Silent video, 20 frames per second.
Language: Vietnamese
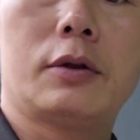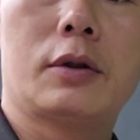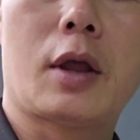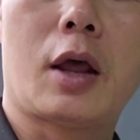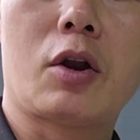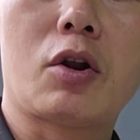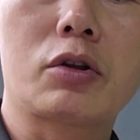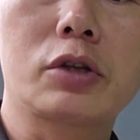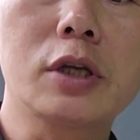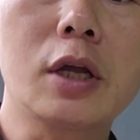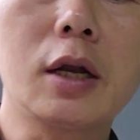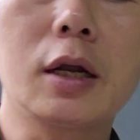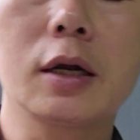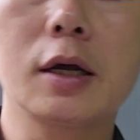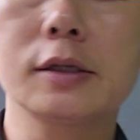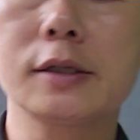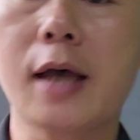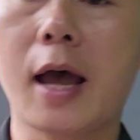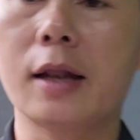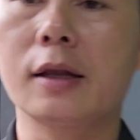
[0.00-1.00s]
Đấy nó rất là
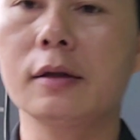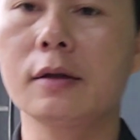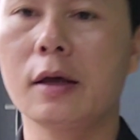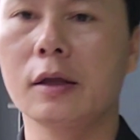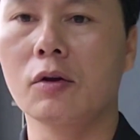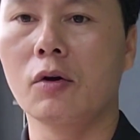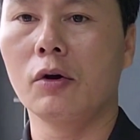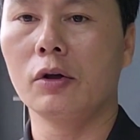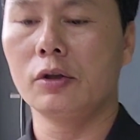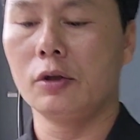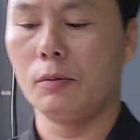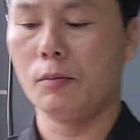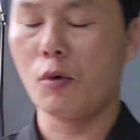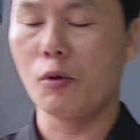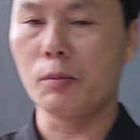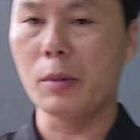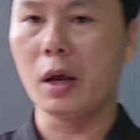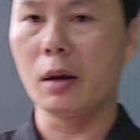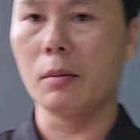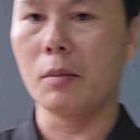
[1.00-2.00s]
đơn giản như vậy thôi
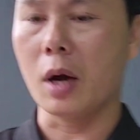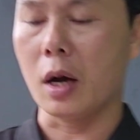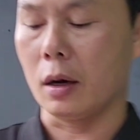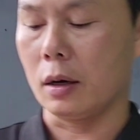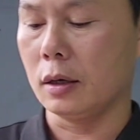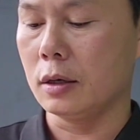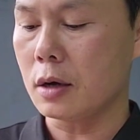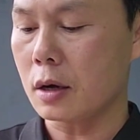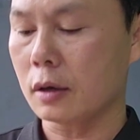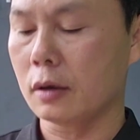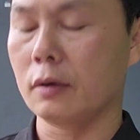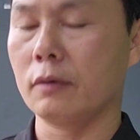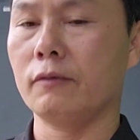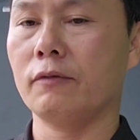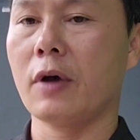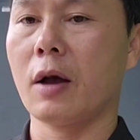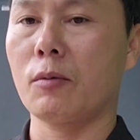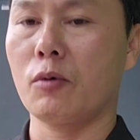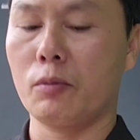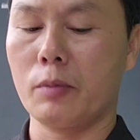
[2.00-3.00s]
Một bên mở nước
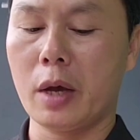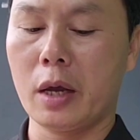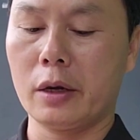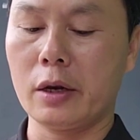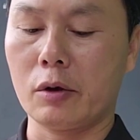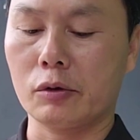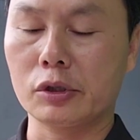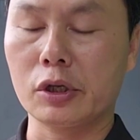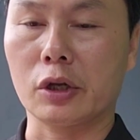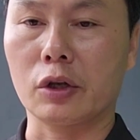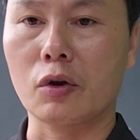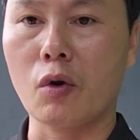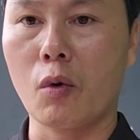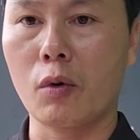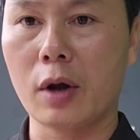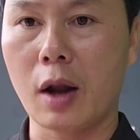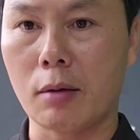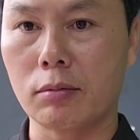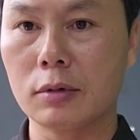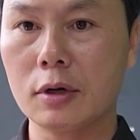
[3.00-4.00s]
và một bên điều chỉnh độ
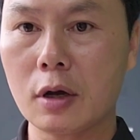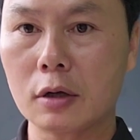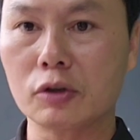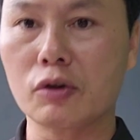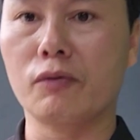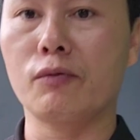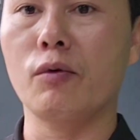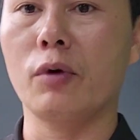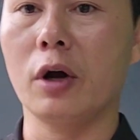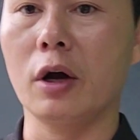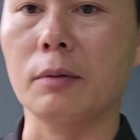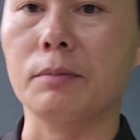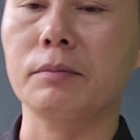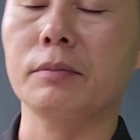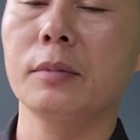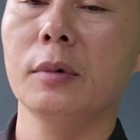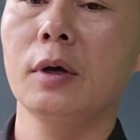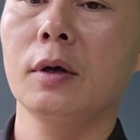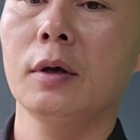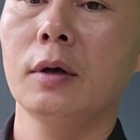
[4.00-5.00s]
nóng nước cho phù hợp
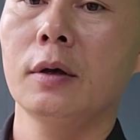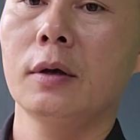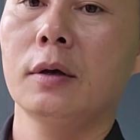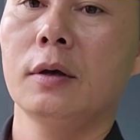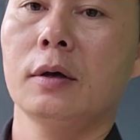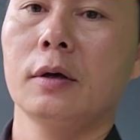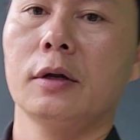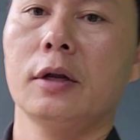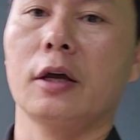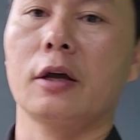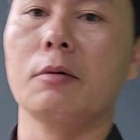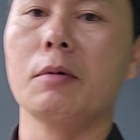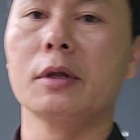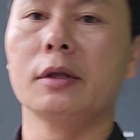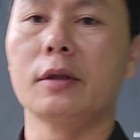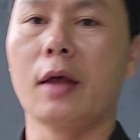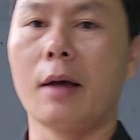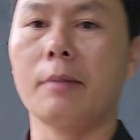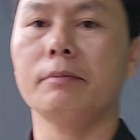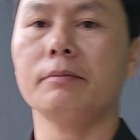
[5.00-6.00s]
Để các bạn
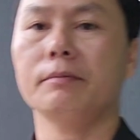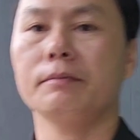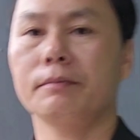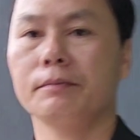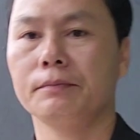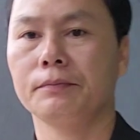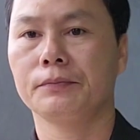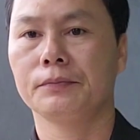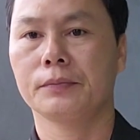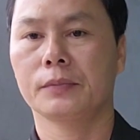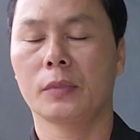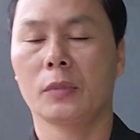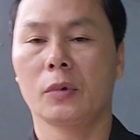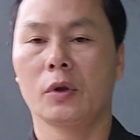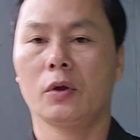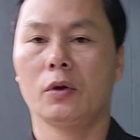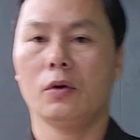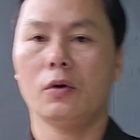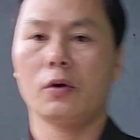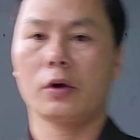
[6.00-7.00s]
tắm
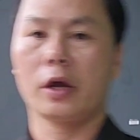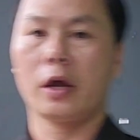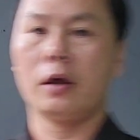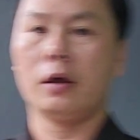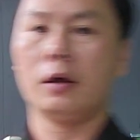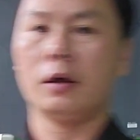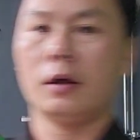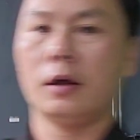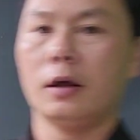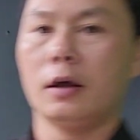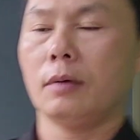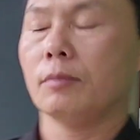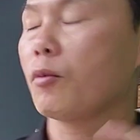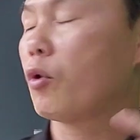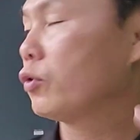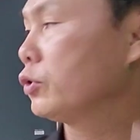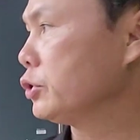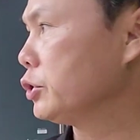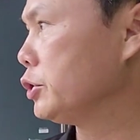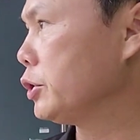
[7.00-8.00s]
Ok
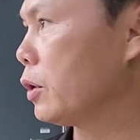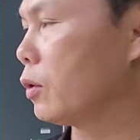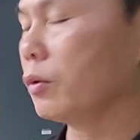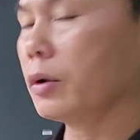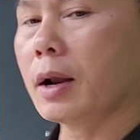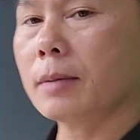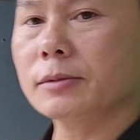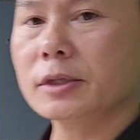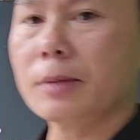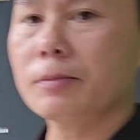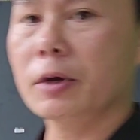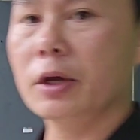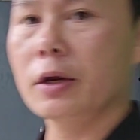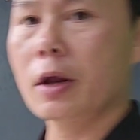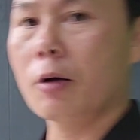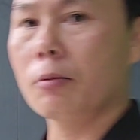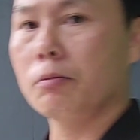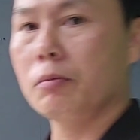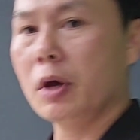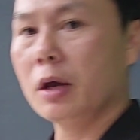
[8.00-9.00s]
4 triệu 500 nghìn
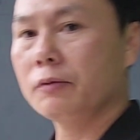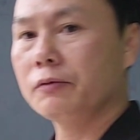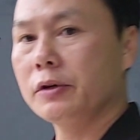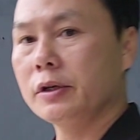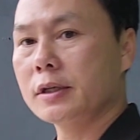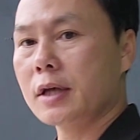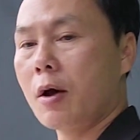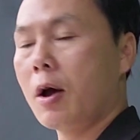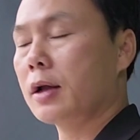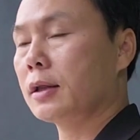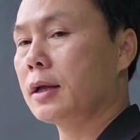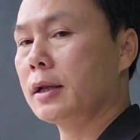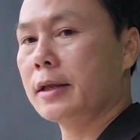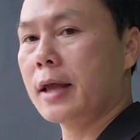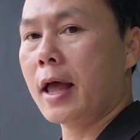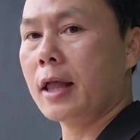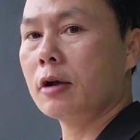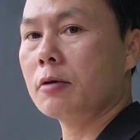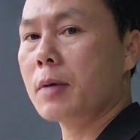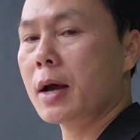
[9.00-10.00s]
đồng miễn phí giao hàng tận
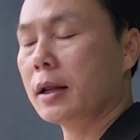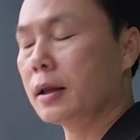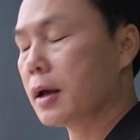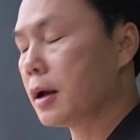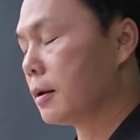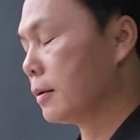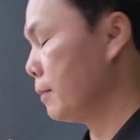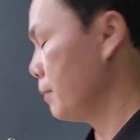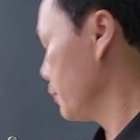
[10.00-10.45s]
nhà cho các bạn nhé